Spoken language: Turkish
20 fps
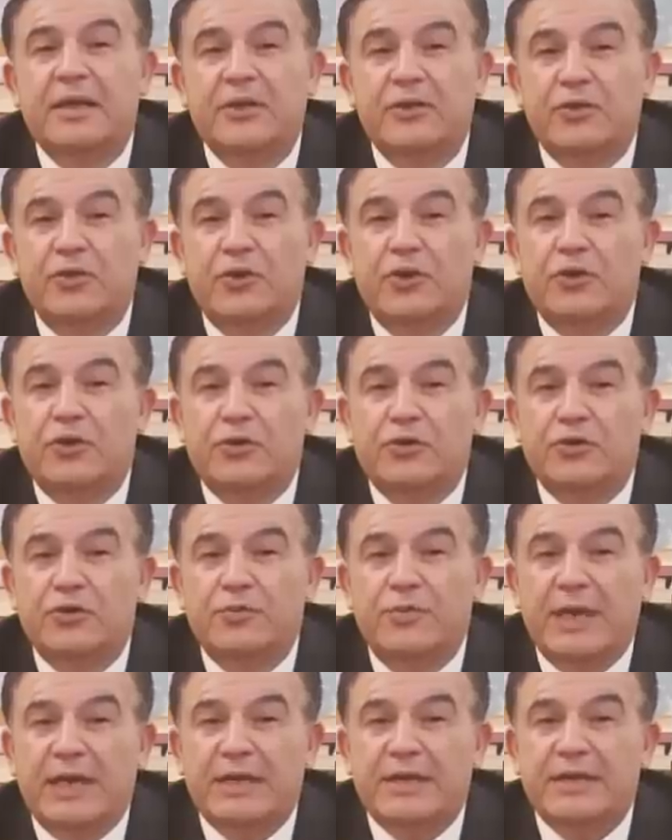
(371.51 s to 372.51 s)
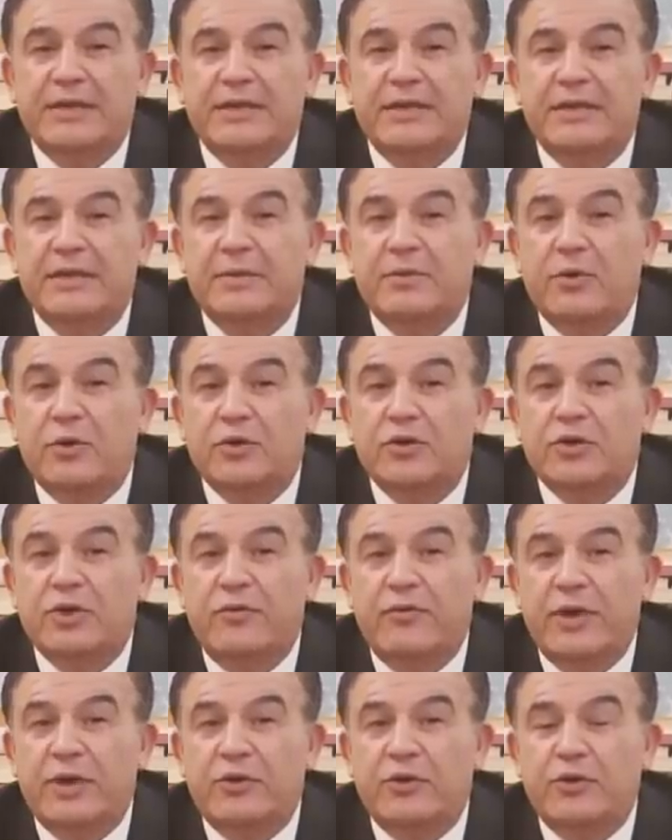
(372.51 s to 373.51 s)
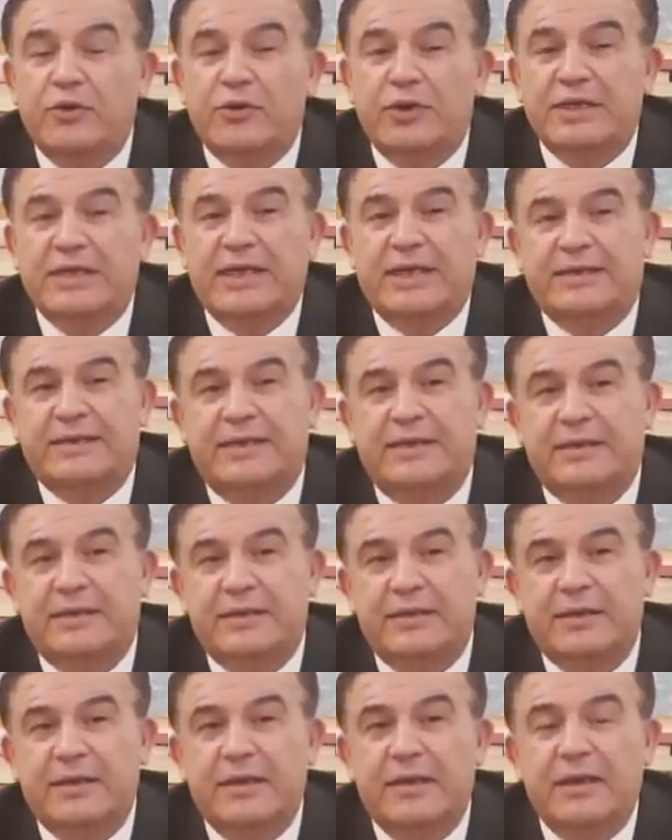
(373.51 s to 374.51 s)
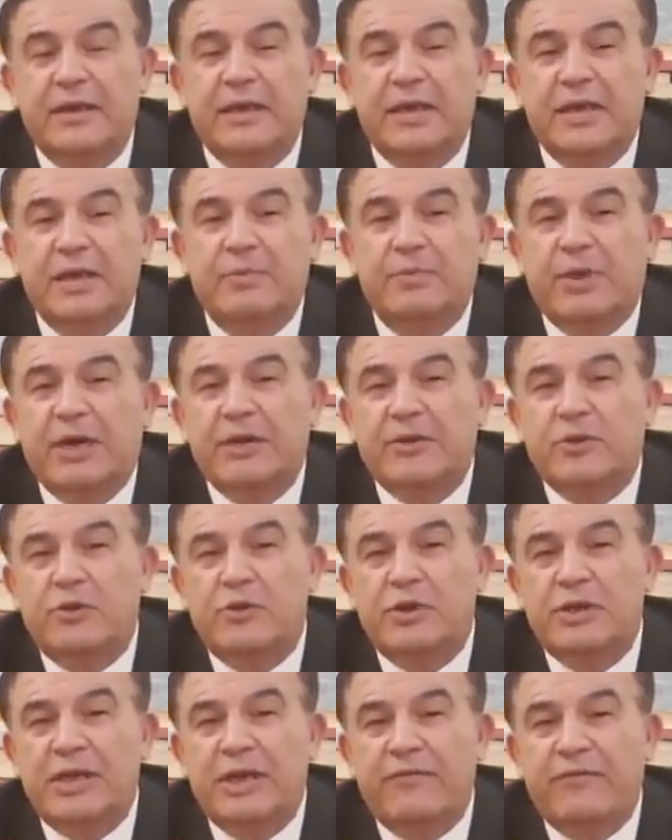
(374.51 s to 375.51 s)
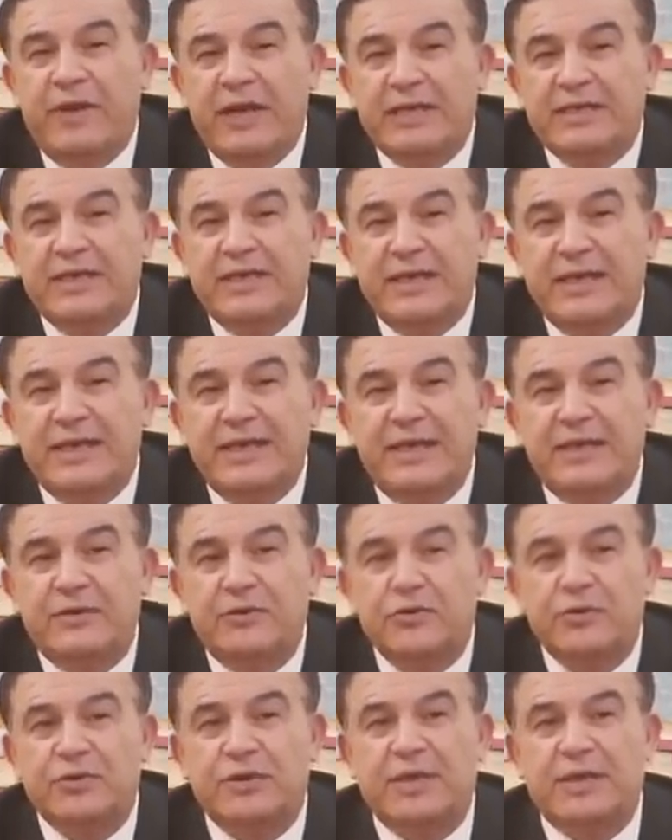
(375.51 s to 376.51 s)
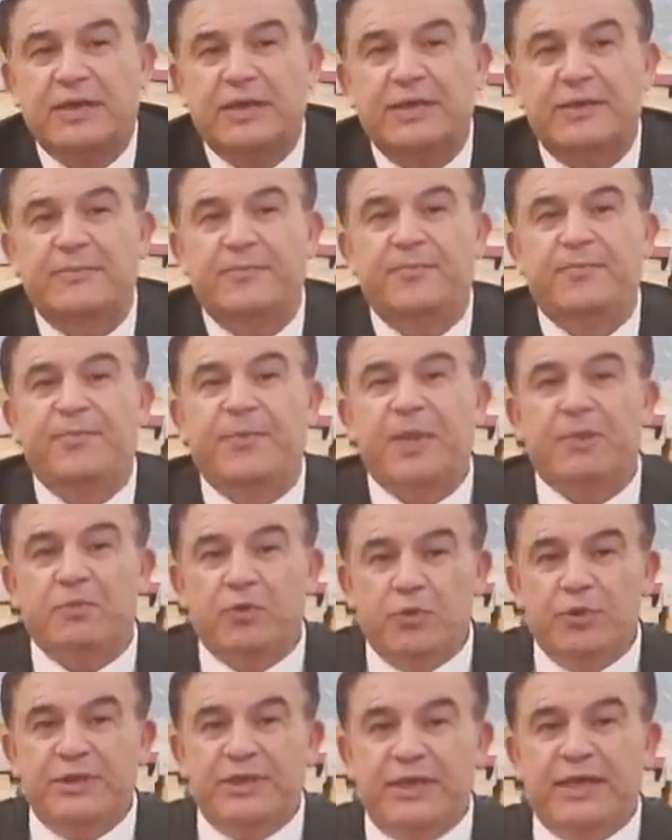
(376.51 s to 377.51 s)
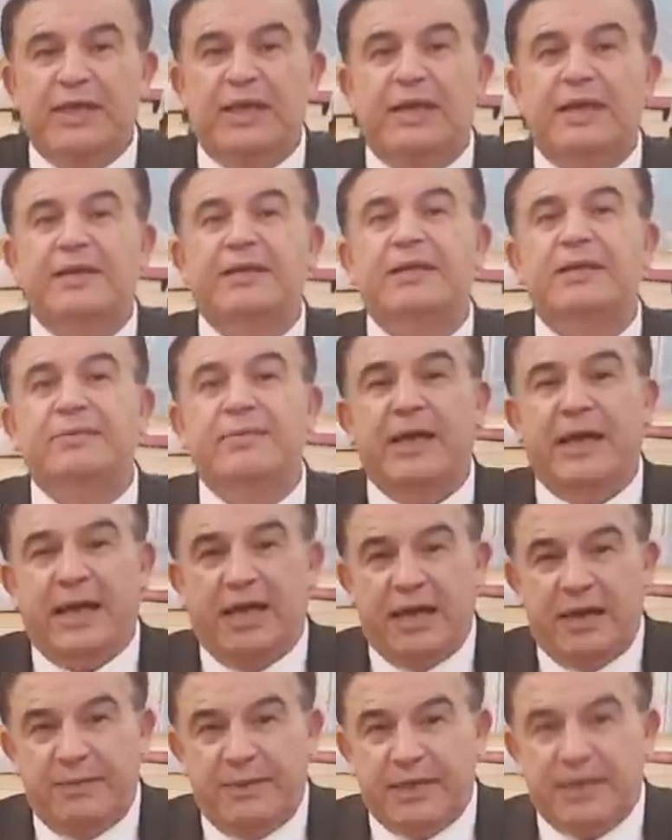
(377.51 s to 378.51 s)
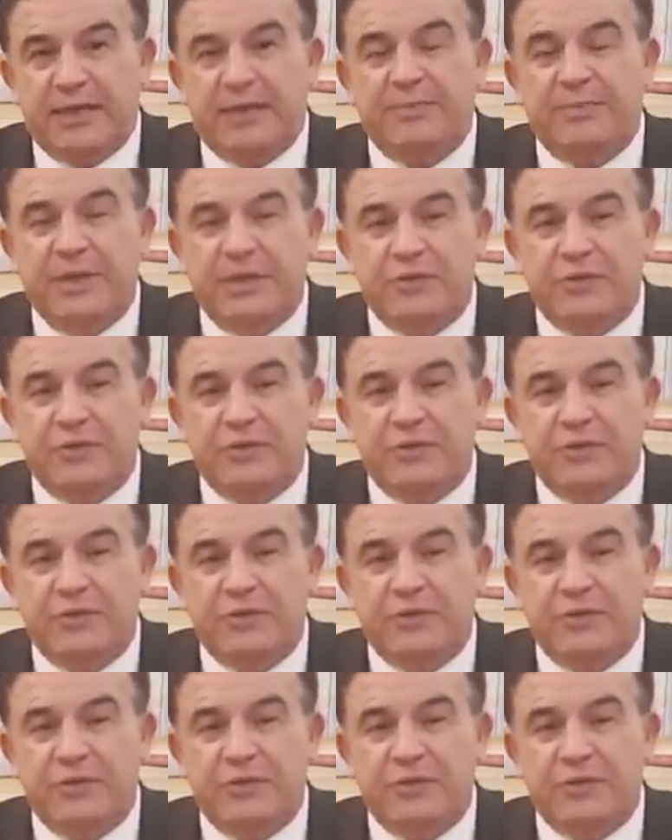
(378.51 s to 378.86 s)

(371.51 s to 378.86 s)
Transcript: Yönünüzü, merkezinizi Moskova'ya döndüreceksiniz. İmparatorluk refleksi nedir Rusların? Bu bizi ilgilendirir mi? Elbette.